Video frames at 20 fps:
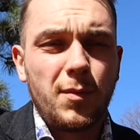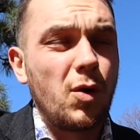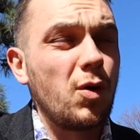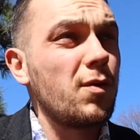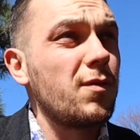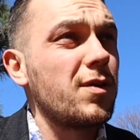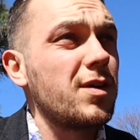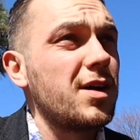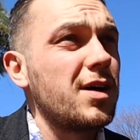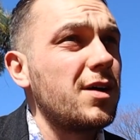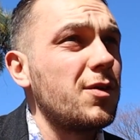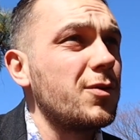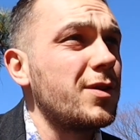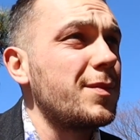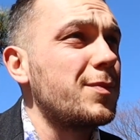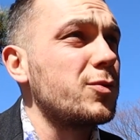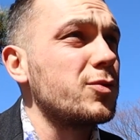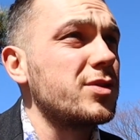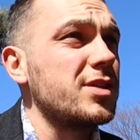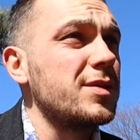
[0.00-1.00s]
Bon voilà, on
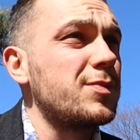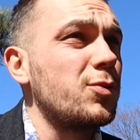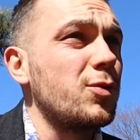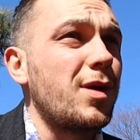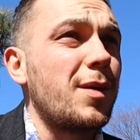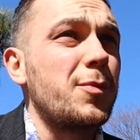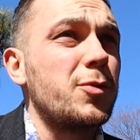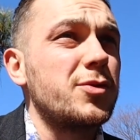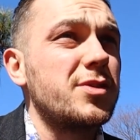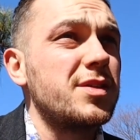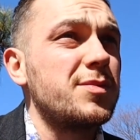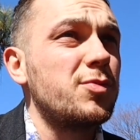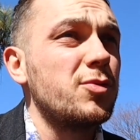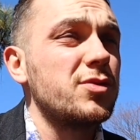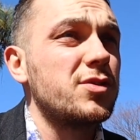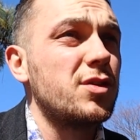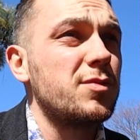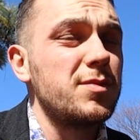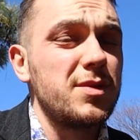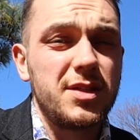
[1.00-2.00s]
est posé pour la petite
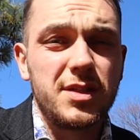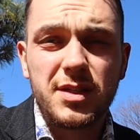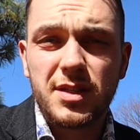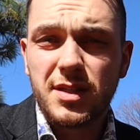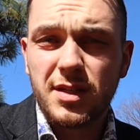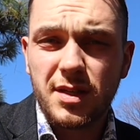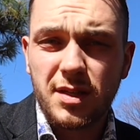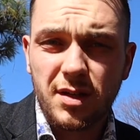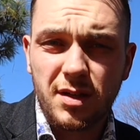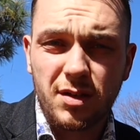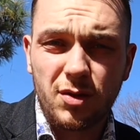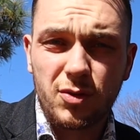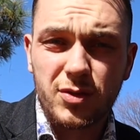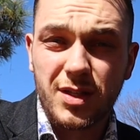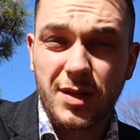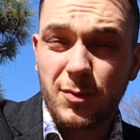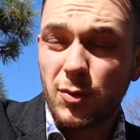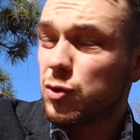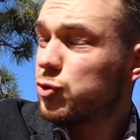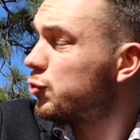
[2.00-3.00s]
pause de midi euh,
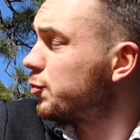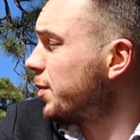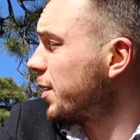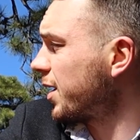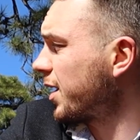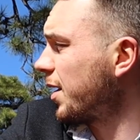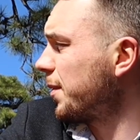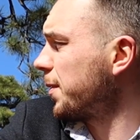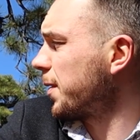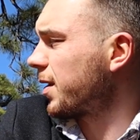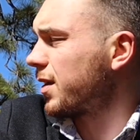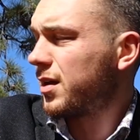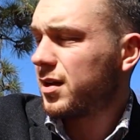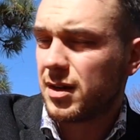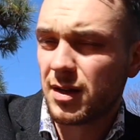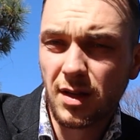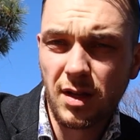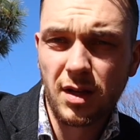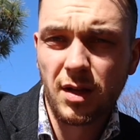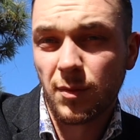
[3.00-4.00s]
aux abords du parc
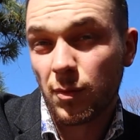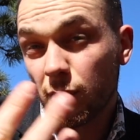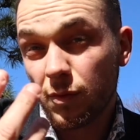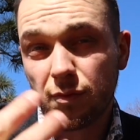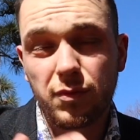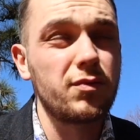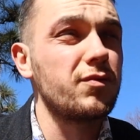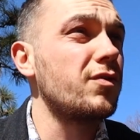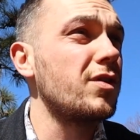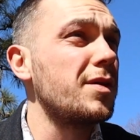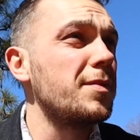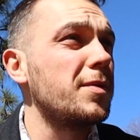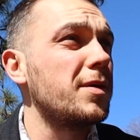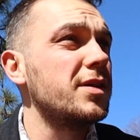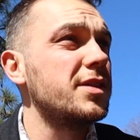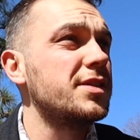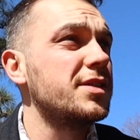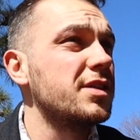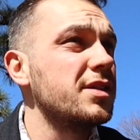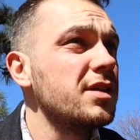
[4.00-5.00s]
impérial. On vous le voyez
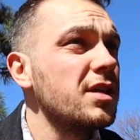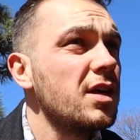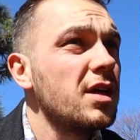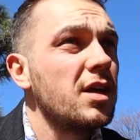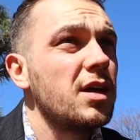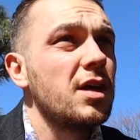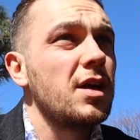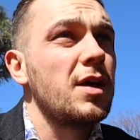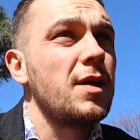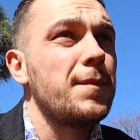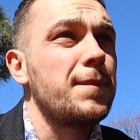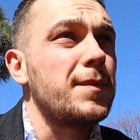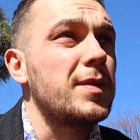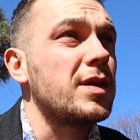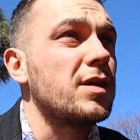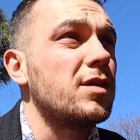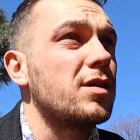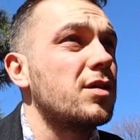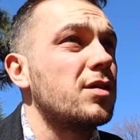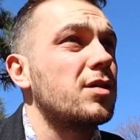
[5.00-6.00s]
pas ici,
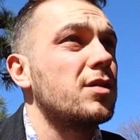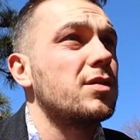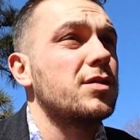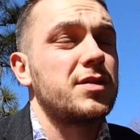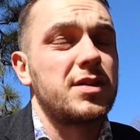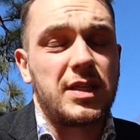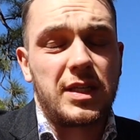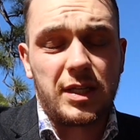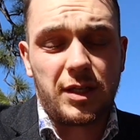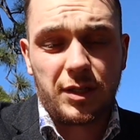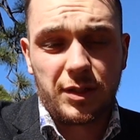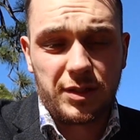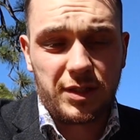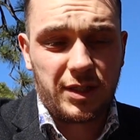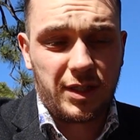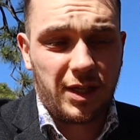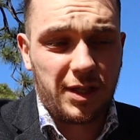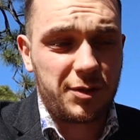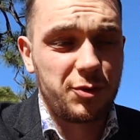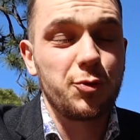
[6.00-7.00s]
mais euh, euh,
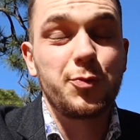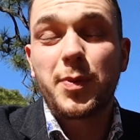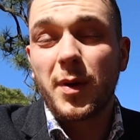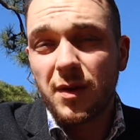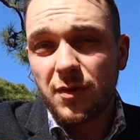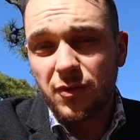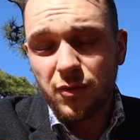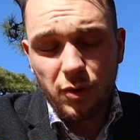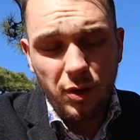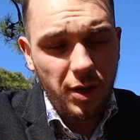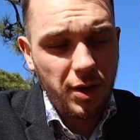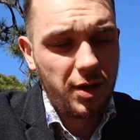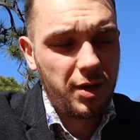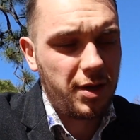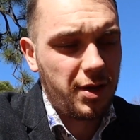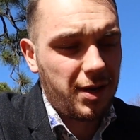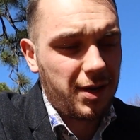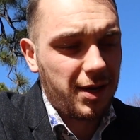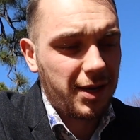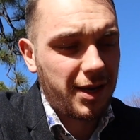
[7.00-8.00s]
c'est la super vue
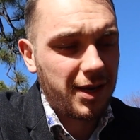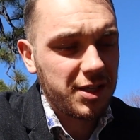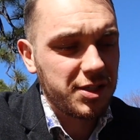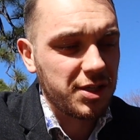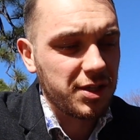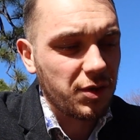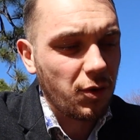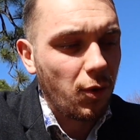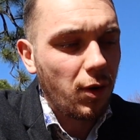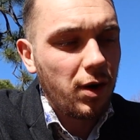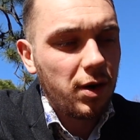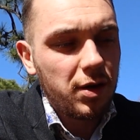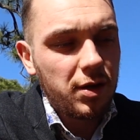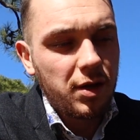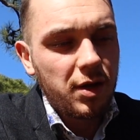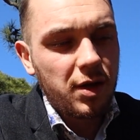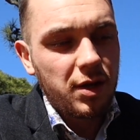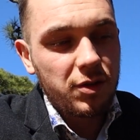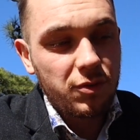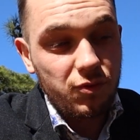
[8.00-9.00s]
à laquelle j'ai droit
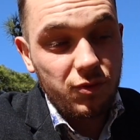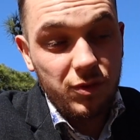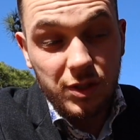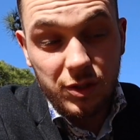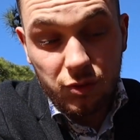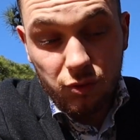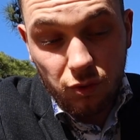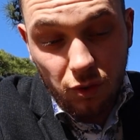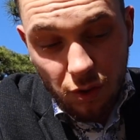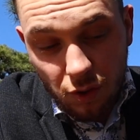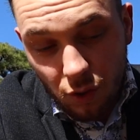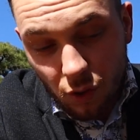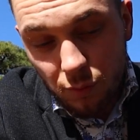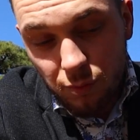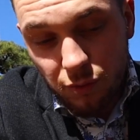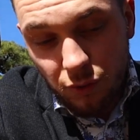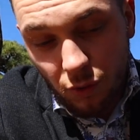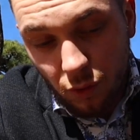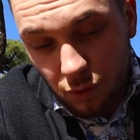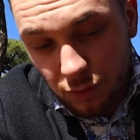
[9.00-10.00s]
tous les jours au
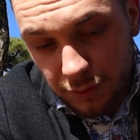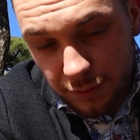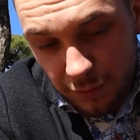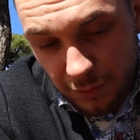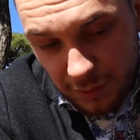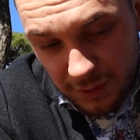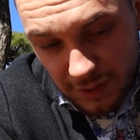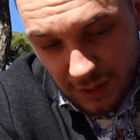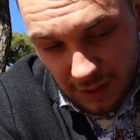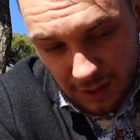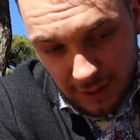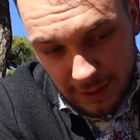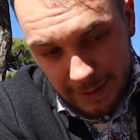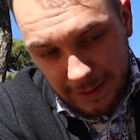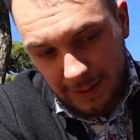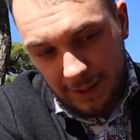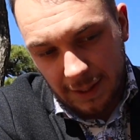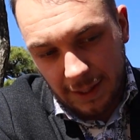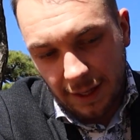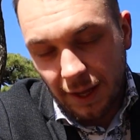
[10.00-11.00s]
bureau. Donc ça,
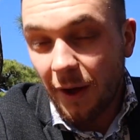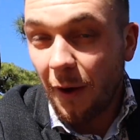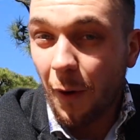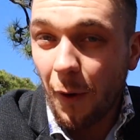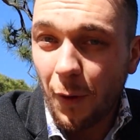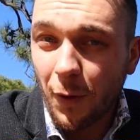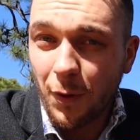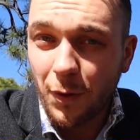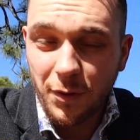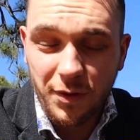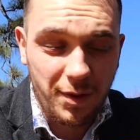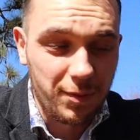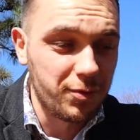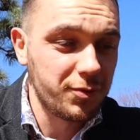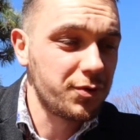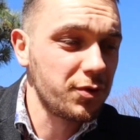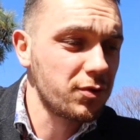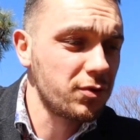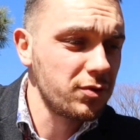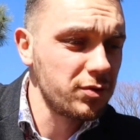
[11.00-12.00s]
c'est
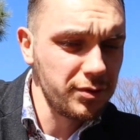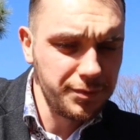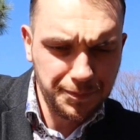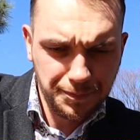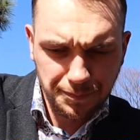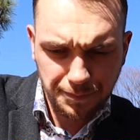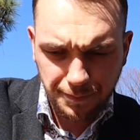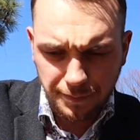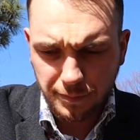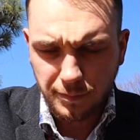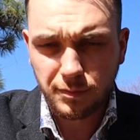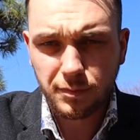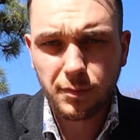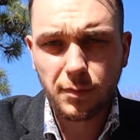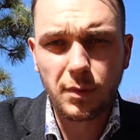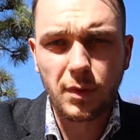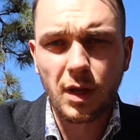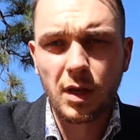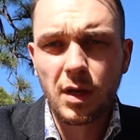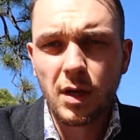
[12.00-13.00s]
plutôt cool.
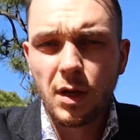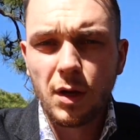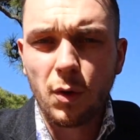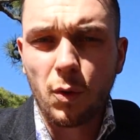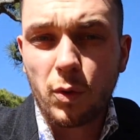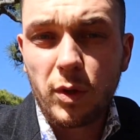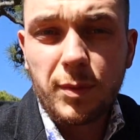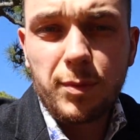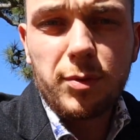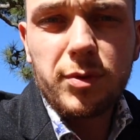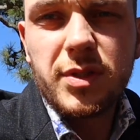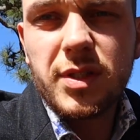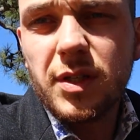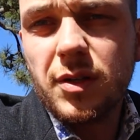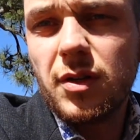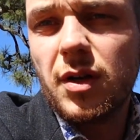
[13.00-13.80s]
On est posé,